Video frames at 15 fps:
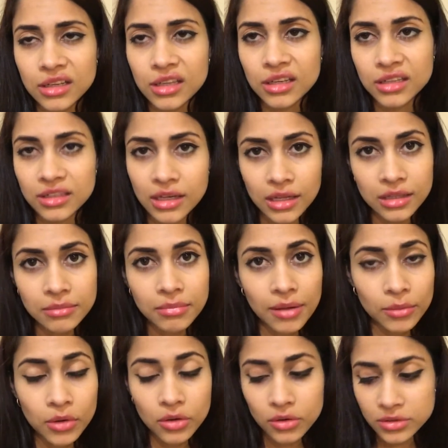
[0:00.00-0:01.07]
y nadie me
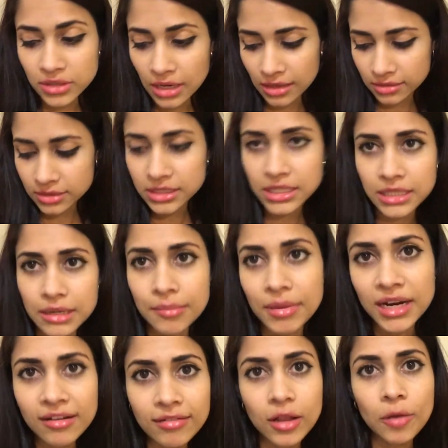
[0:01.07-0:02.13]
habló, o sea, sí, me
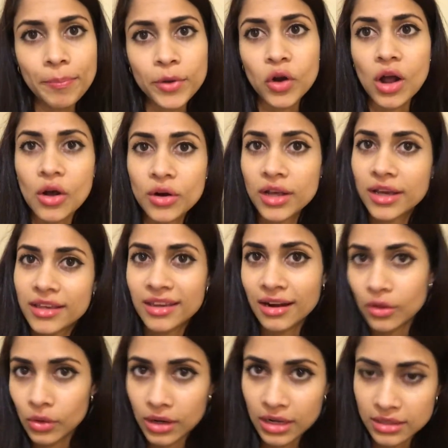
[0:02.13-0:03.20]
han hablado, pero ahora que he
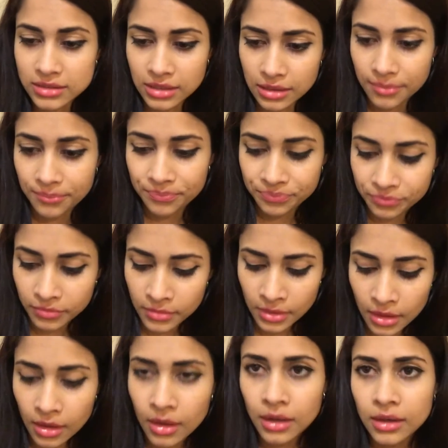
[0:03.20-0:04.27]
llegado a casa.
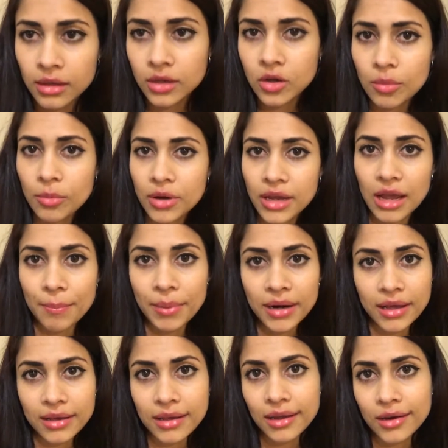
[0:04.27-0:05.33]
Y como que ya
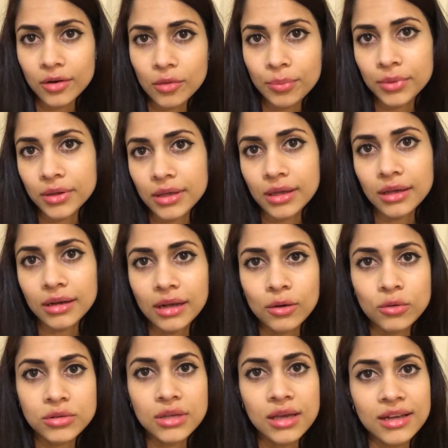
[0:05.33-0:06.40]
para qué, ¿no? Porque la
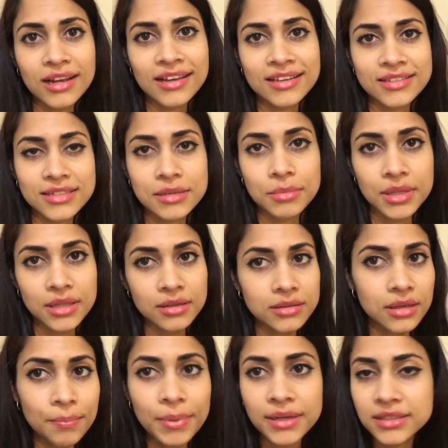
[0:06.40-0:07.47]
cosa era que si me
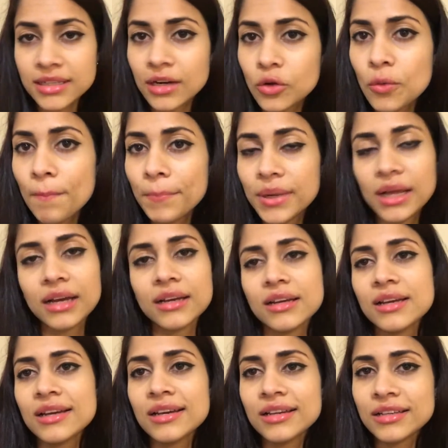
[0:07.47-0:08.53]
decían para hacer algún plan,
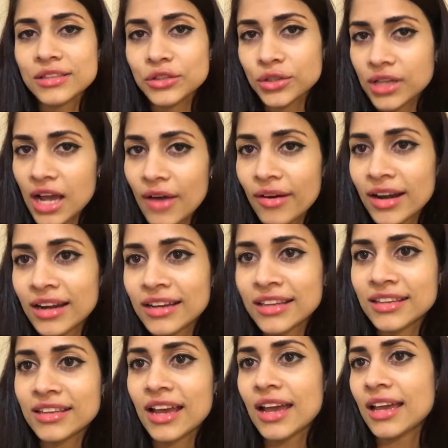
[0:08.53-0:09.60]
yo dejaba a la
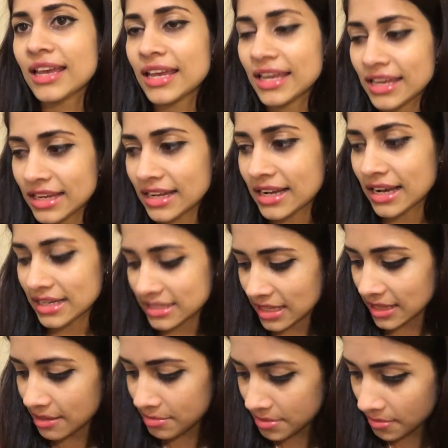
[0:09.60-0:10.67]
niña en casa
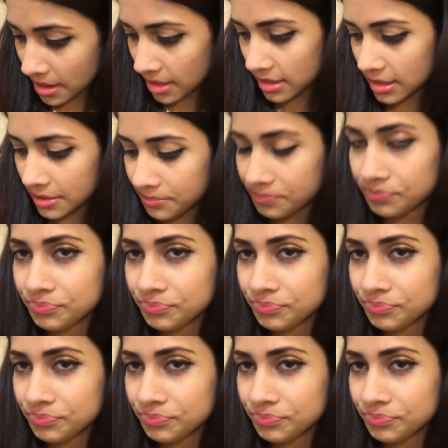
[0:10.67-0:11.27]
de mi madre.